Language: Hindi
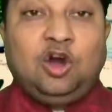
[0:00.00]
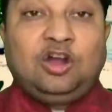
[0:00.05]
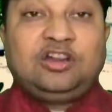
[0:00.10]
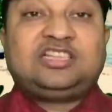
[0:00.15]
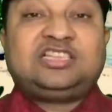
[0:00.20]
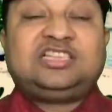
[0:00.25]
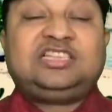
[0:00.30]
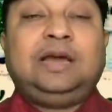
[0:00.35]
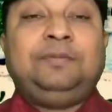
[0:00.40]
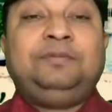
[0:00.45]
और
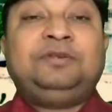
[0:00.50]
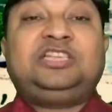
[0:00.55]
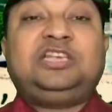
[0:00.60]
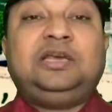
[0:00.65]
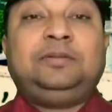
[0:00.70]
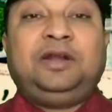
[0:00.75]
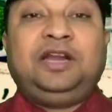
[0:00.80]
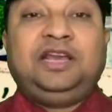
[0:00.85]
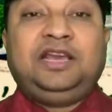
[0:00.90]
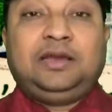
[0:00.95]

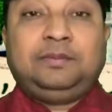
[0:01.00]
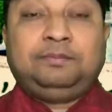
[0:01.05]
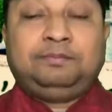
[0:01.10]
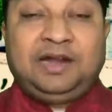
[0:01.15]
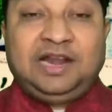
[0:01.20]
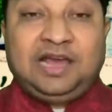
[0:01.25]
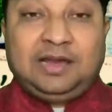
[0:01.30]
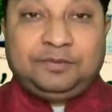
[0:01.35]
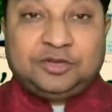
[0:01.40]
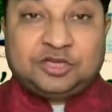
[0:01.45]
सबसे बड़े
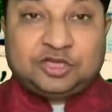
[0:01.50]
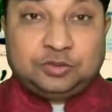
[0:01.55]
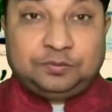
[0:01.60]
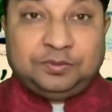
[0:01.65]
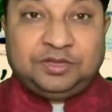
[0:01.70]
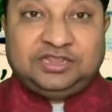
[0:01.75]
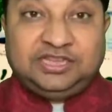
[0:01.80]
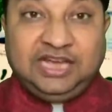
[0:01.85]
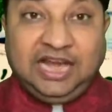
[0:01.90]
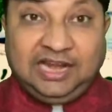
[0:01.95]
बड़ा
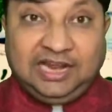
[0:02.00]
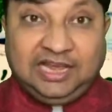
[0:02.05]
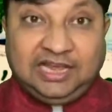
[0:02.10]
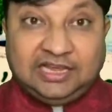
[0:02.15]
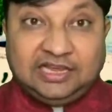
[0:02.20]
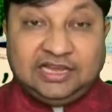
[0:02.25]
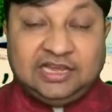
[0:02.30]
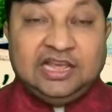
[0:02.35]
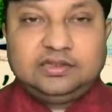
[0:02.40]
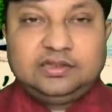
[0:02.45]

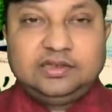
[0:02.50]
विश्वविद्यालय